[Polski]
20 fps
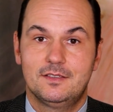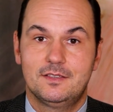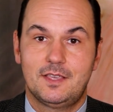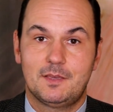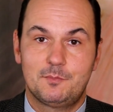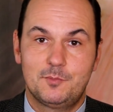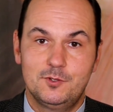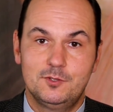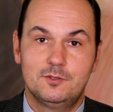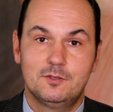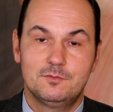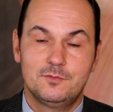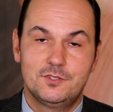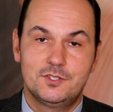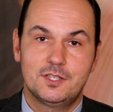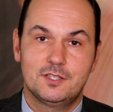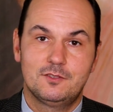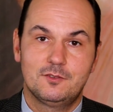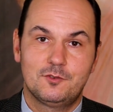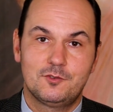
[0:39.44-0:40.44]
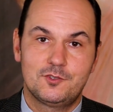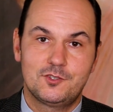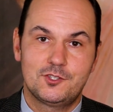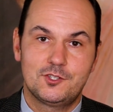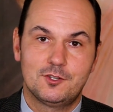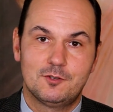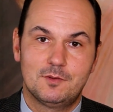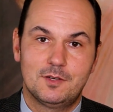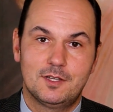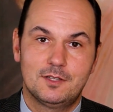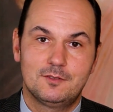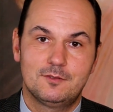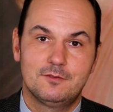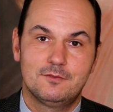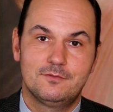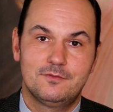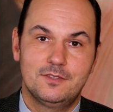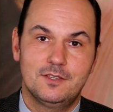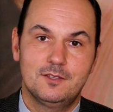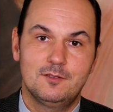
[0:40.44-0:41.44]
jak pójdą dzisiaj do kościoła,
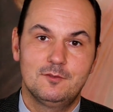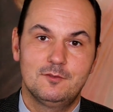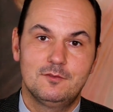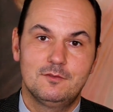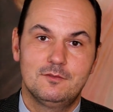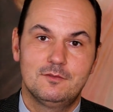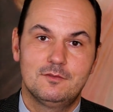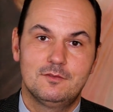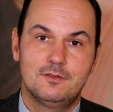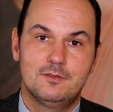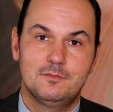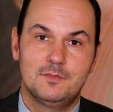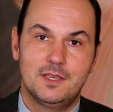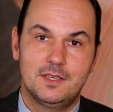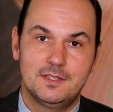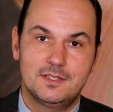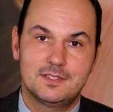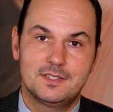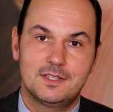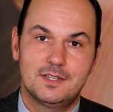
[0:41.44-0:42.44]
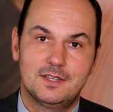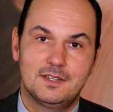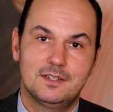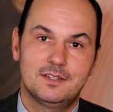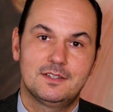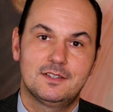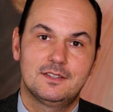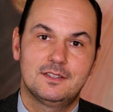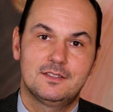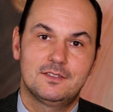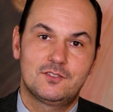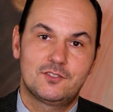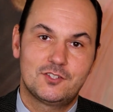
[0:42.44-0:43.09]
to w wielu miejscach e,